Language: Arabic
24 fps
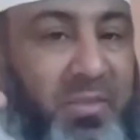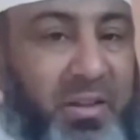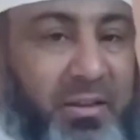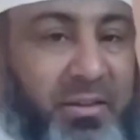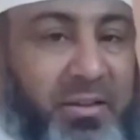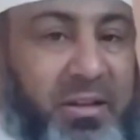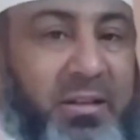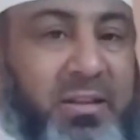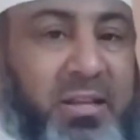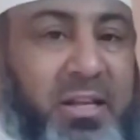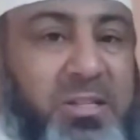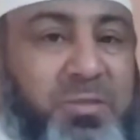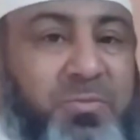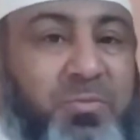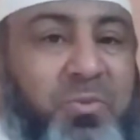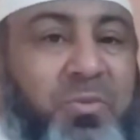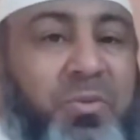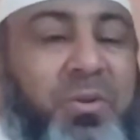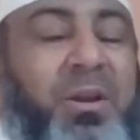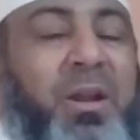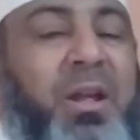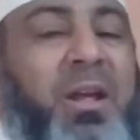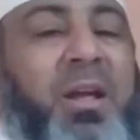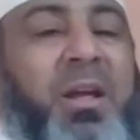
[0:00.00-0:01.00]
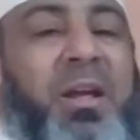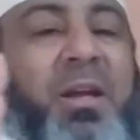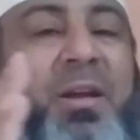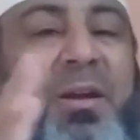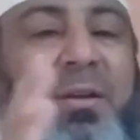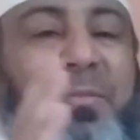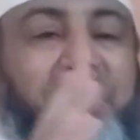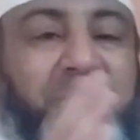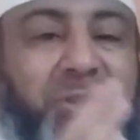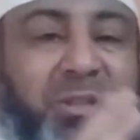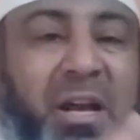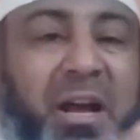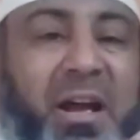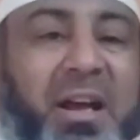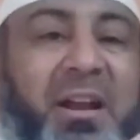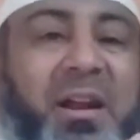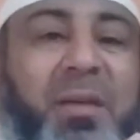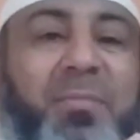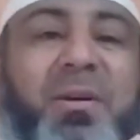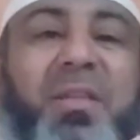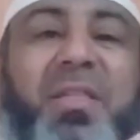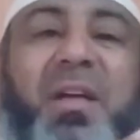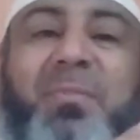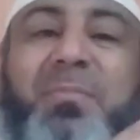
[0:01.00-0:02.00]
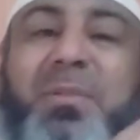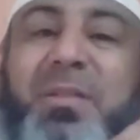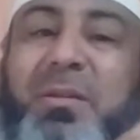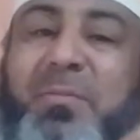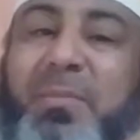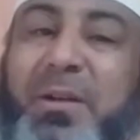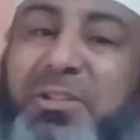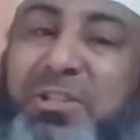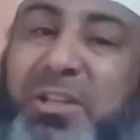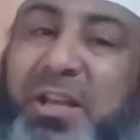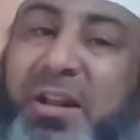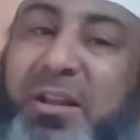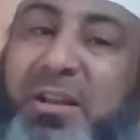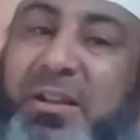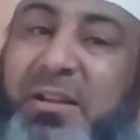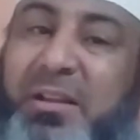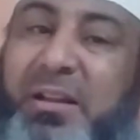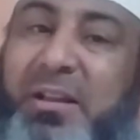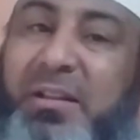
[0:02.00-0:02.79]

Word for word: تلتزمون بشهر رمضان مثل ما اشتر...